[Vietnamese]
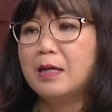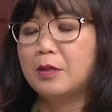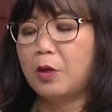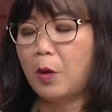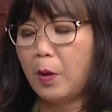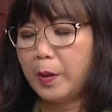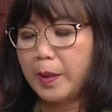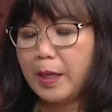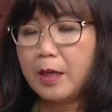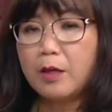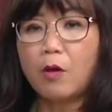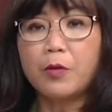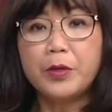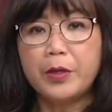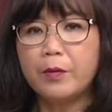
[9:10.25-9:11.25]
rồi cái
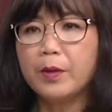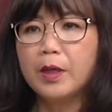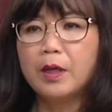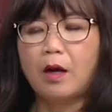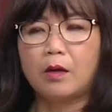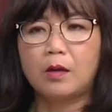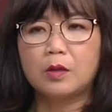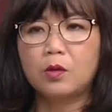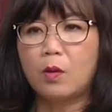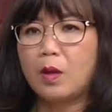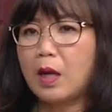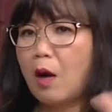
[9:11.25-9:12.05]
có nhiều người họ nói tôi